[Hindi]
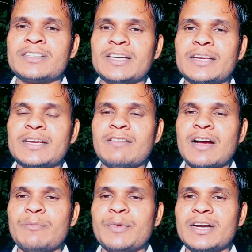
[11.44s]
चल के
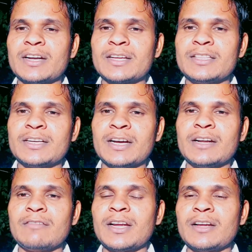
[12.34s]
वहाँ पे करके
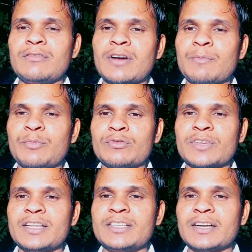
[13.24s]
दिखाने वाला हूँ आपको
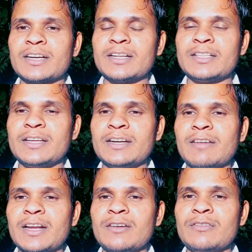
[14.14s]
सारी जानकारी देने
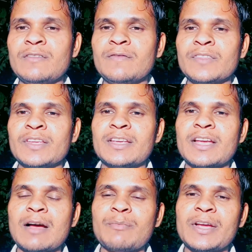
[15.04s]
वाला हूँ
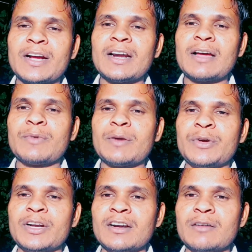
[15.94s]
यहाँ पे अगर आपका
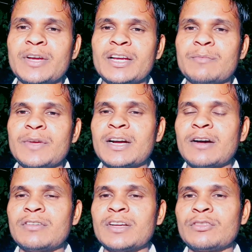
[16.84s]
फेडरल बैंक में
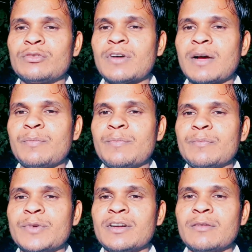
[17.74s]
अकाउंट है तो आप
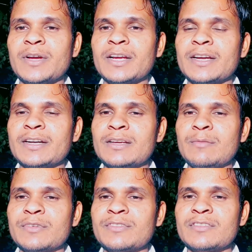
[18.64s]
फेडरल बैंक के
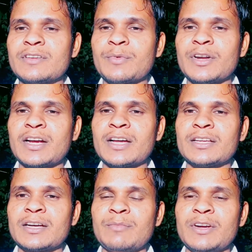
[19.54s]
एटीएम मशीन से अपने
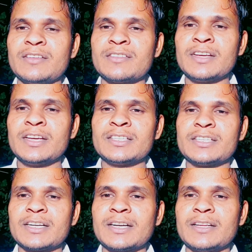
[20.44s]
खाते का बैलेंस
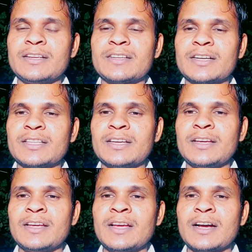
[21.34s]
चेक कर ही सकते
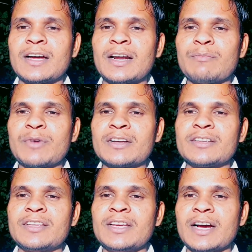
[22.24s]
हैं अगर आपका
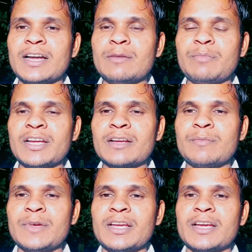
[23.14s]
किसी अन्य बैंक
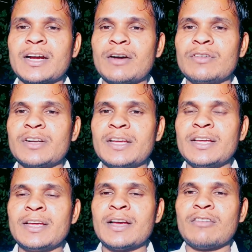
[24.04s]
में अकाउंट है
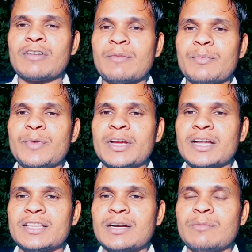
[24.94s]
और आप अपने
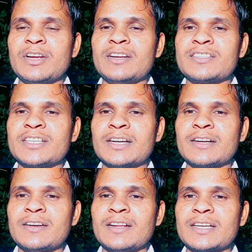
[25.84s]
खाते का बैलेंस चेक
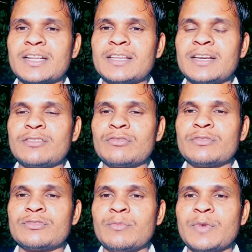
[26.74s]
करना चाहते हैं तो
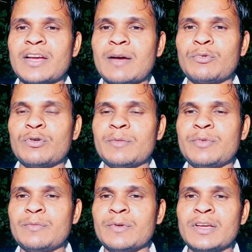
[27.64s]
जो मैं आपको
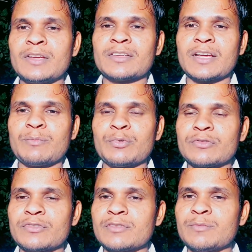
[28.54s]
अभी सारा
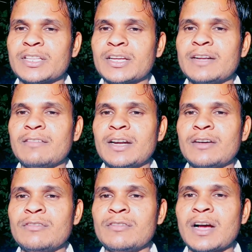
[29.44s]
प्रोसेस बताने वाला
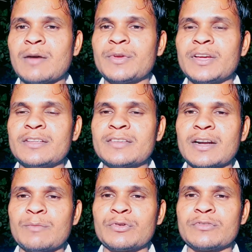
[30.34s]
हूँ आप यही
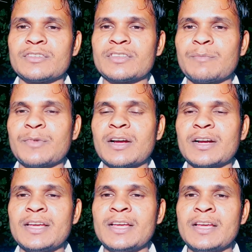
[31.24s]
सारा प्रोसेस अपना
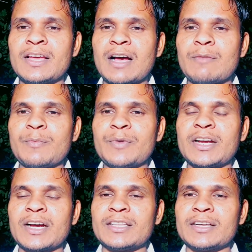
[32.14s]
के आप अपने
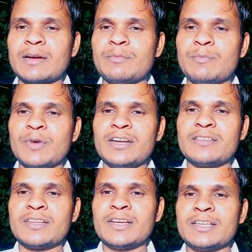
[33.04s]
खाते का भी
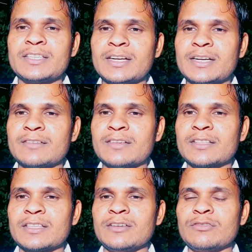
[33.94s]
बैलेंस चेक कर
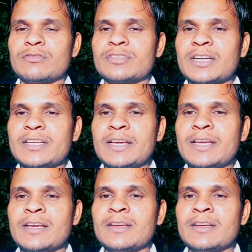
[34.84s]
सकते हैं तो चलिए